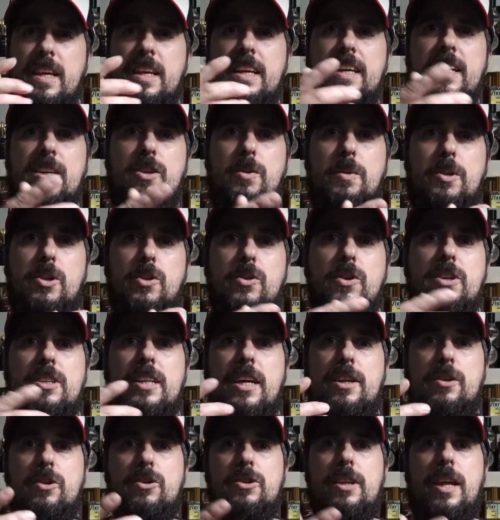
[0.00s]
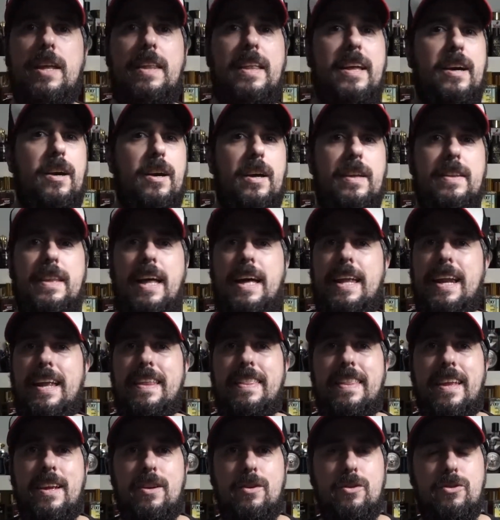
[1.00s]
y sobre todo esa nota de,
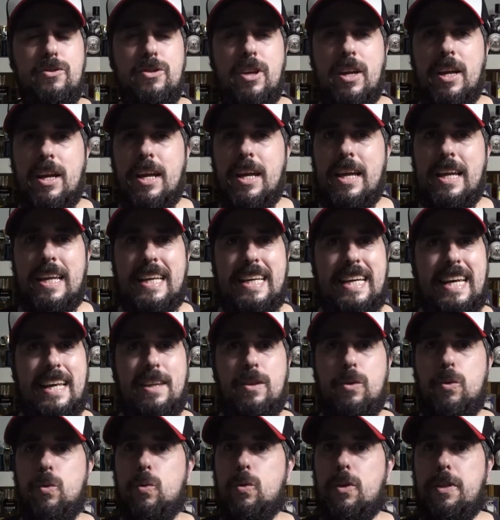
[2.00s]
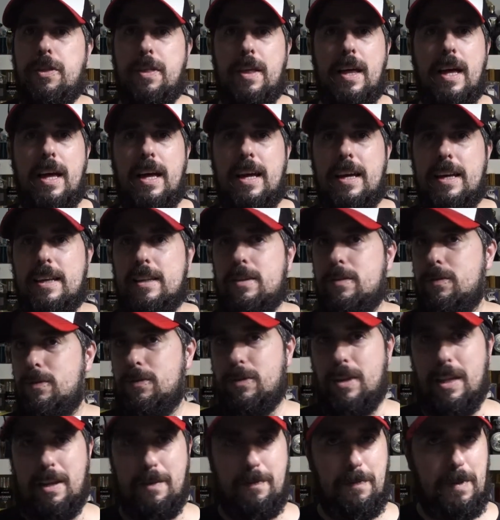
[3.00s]
arándanos que endulza
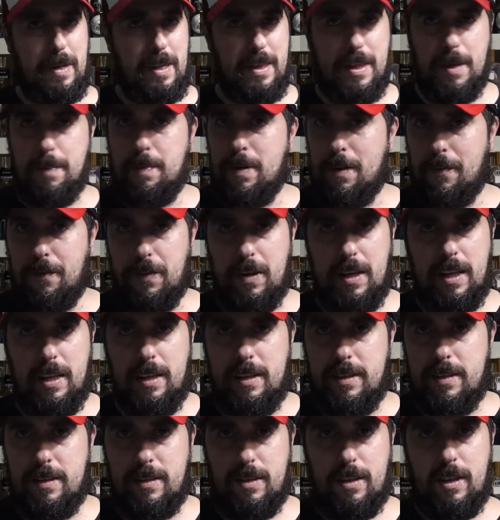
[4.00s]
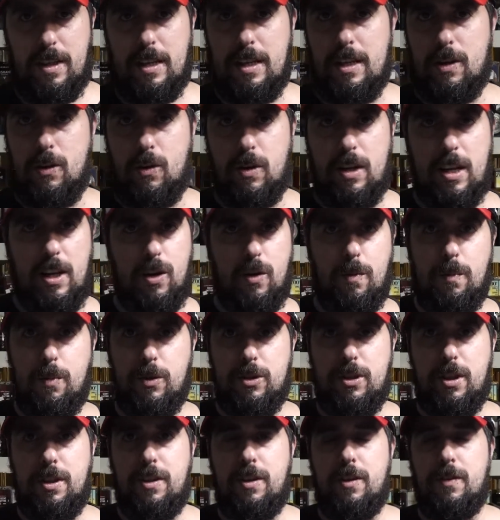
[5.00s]
de principio a fin lo que es la
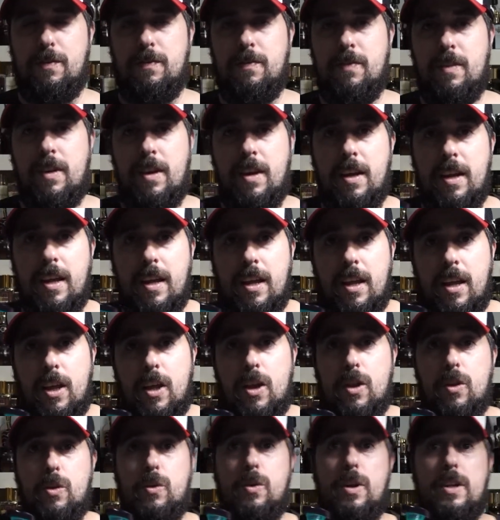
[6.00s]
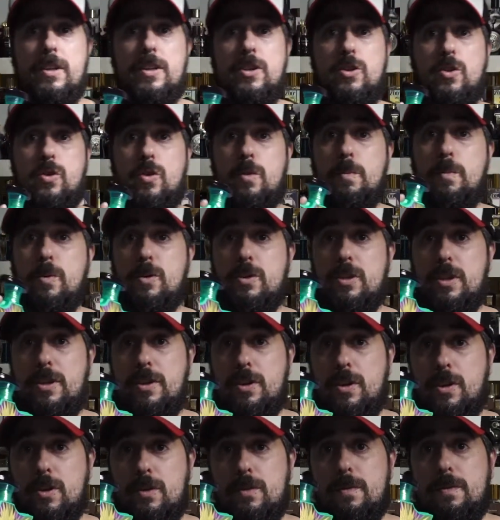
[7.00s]
composición. Durante su
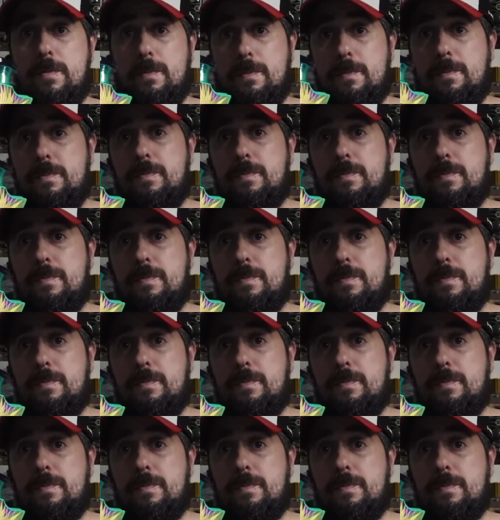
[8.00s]
composición